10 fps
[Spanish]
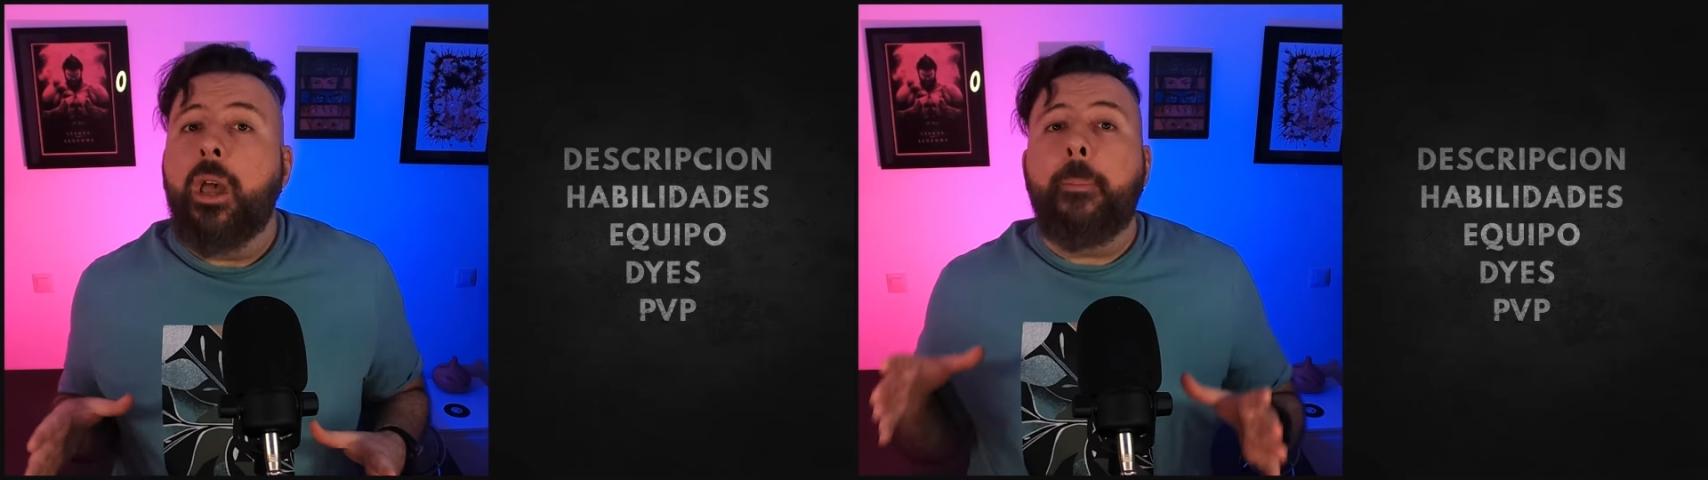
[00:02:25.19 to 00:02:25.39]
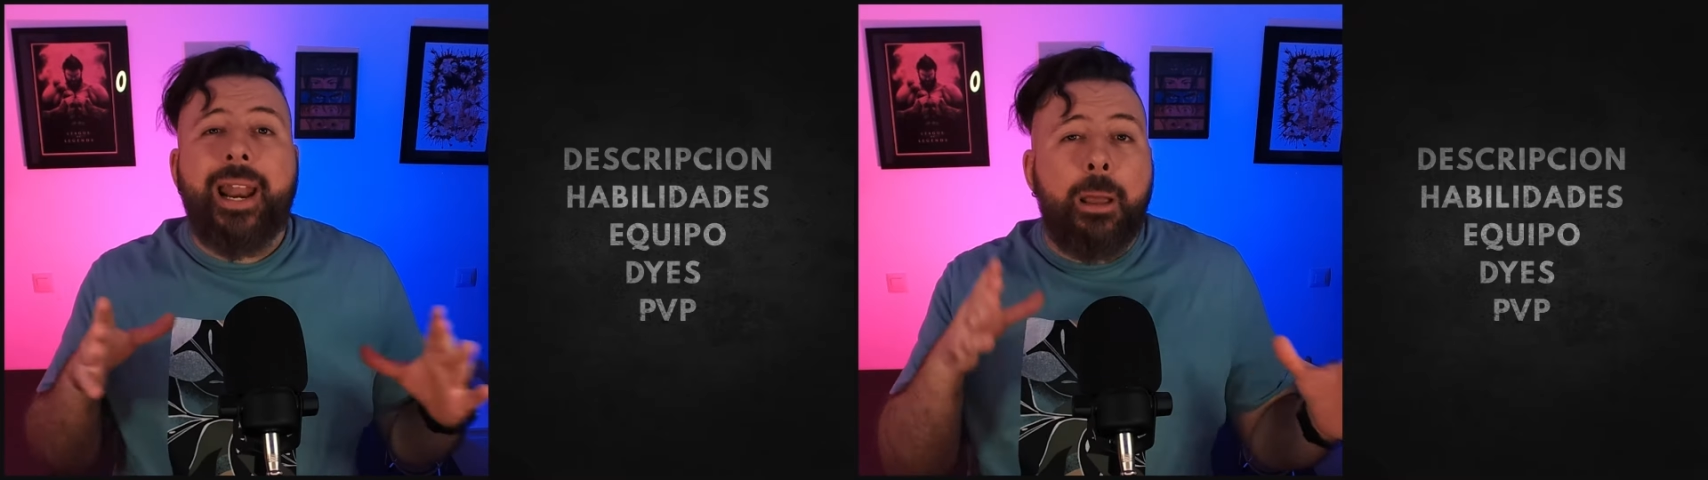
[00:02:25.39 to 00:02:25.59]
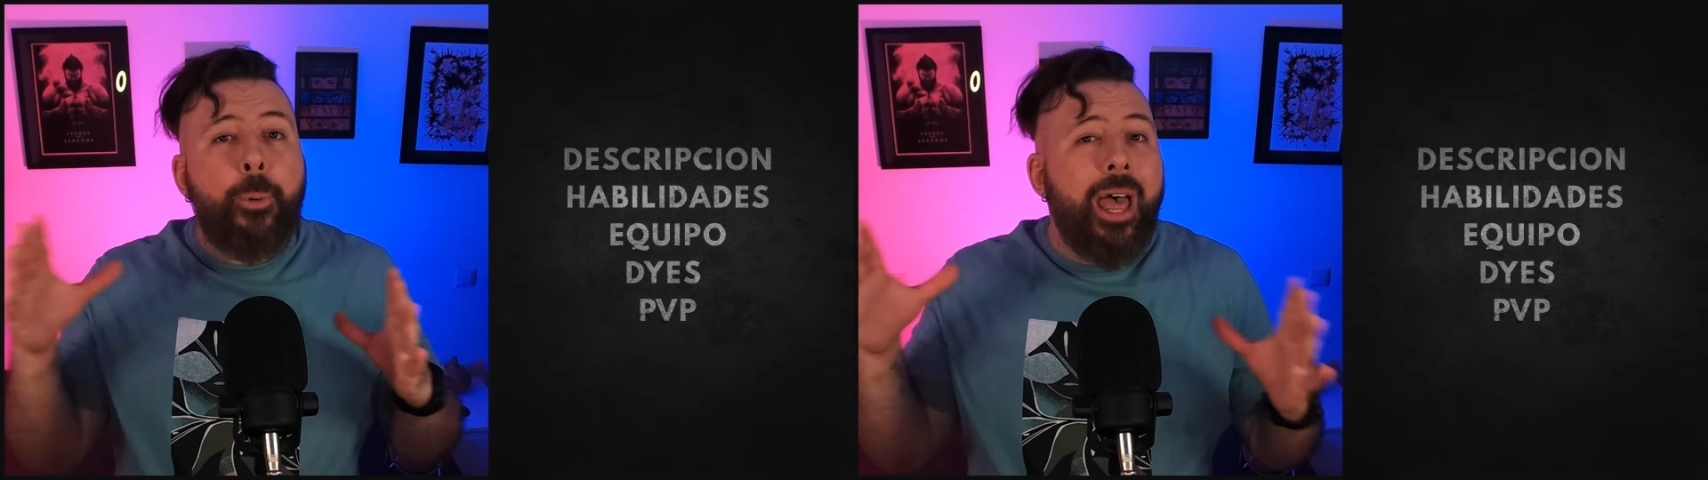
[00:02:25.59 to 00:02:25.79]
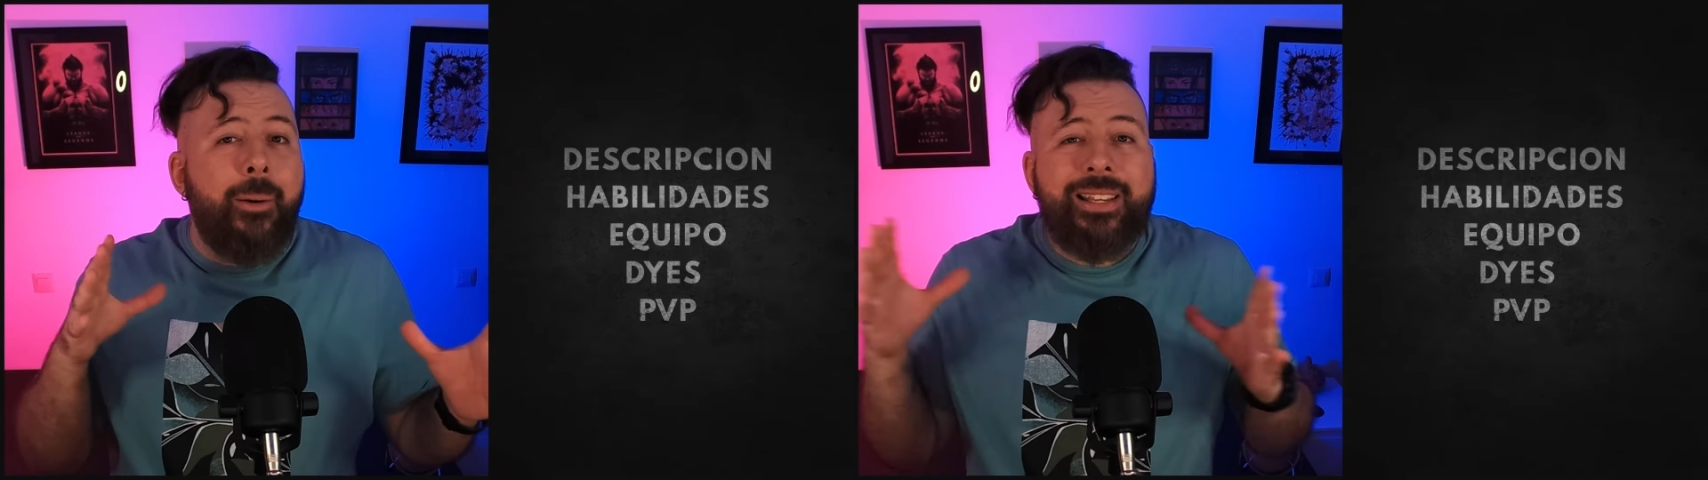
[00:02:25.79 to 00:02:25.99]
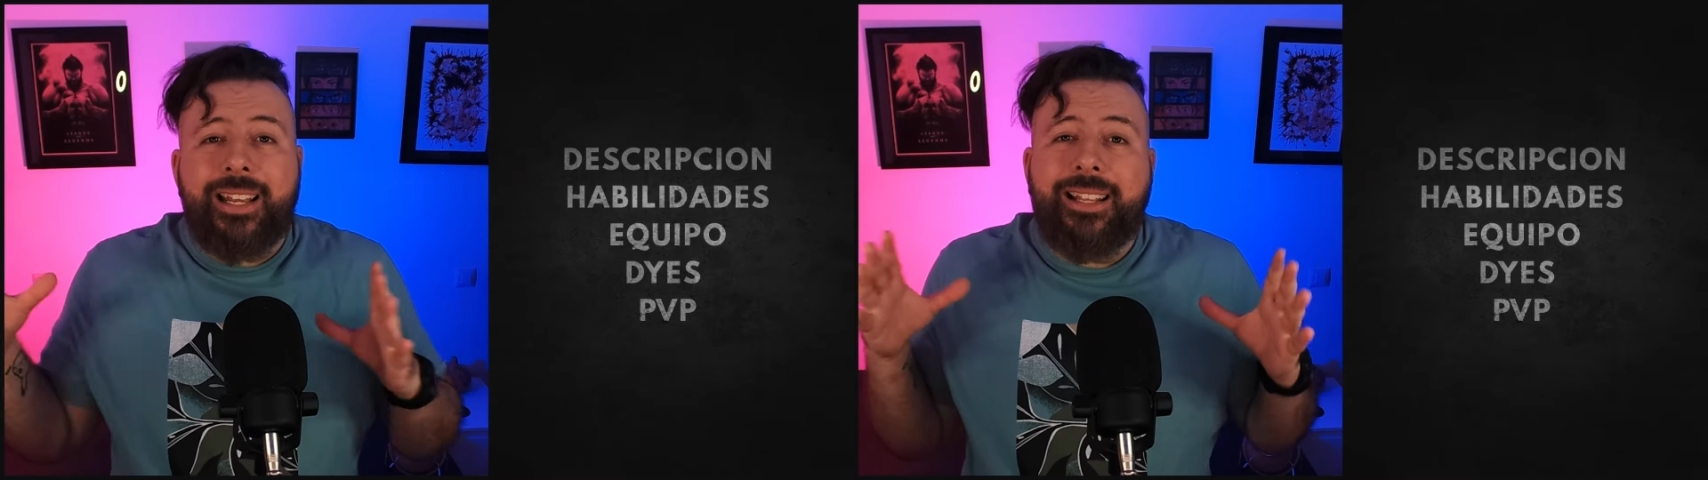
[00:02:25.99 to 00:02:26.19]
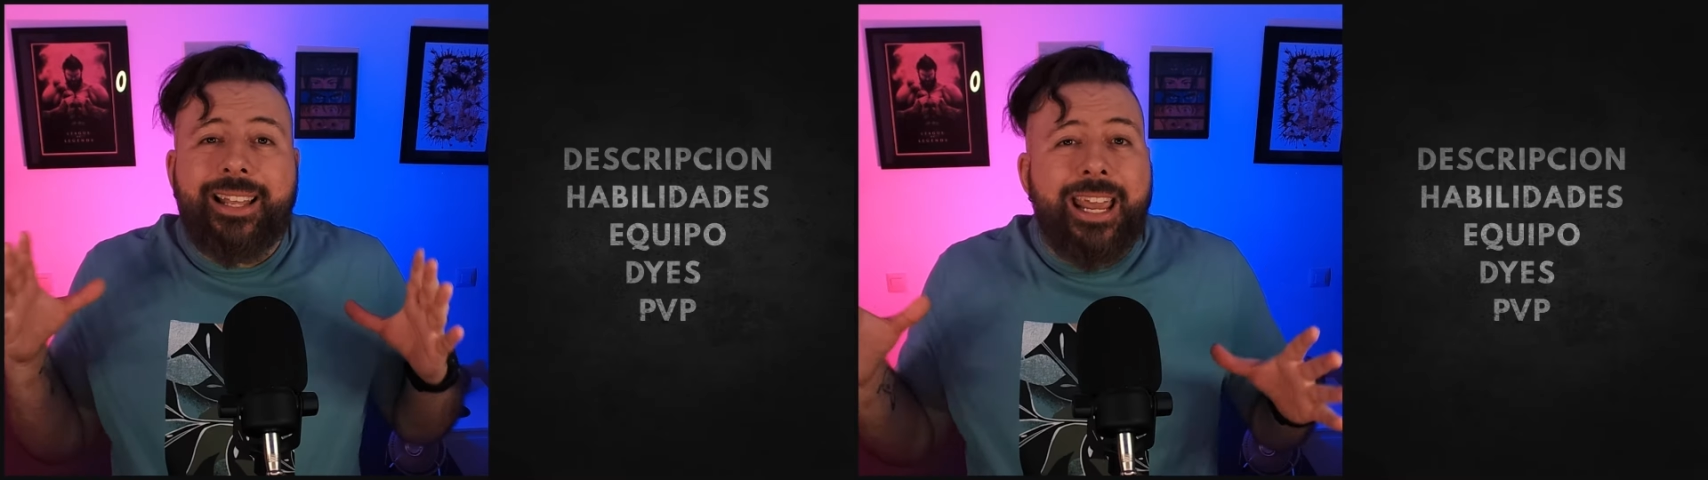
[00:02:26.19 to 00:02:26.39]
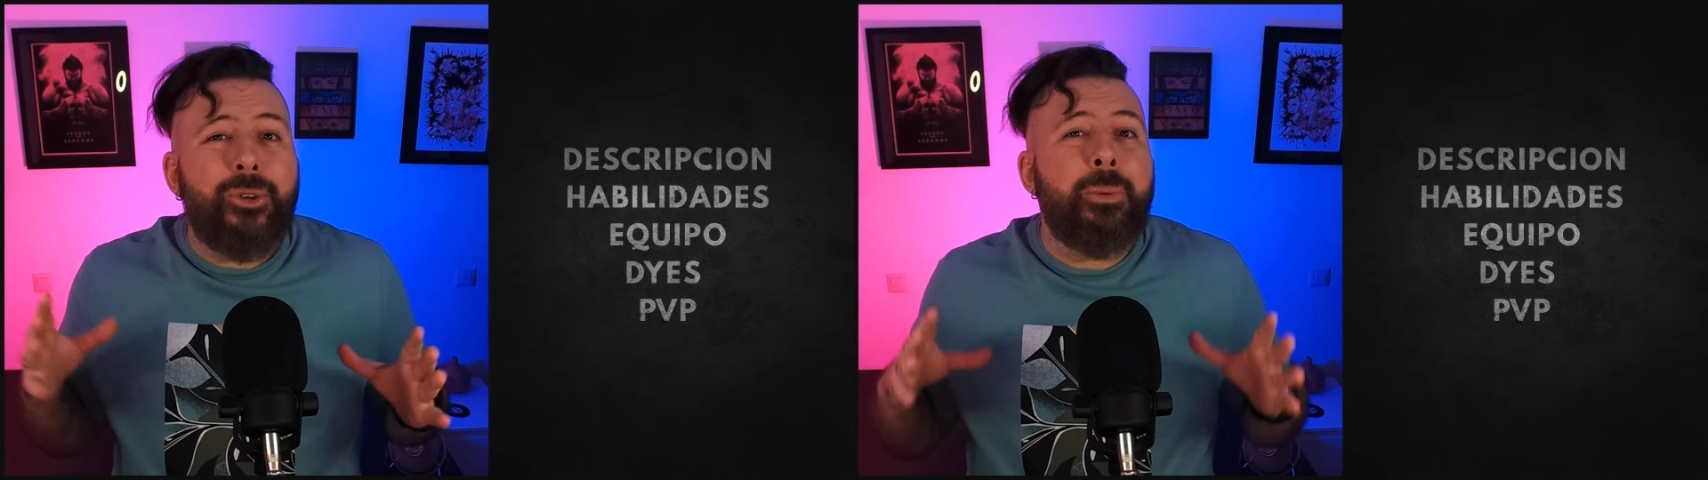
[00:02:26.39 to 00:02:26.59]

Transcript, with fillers: para que puedas avanzar entre ellos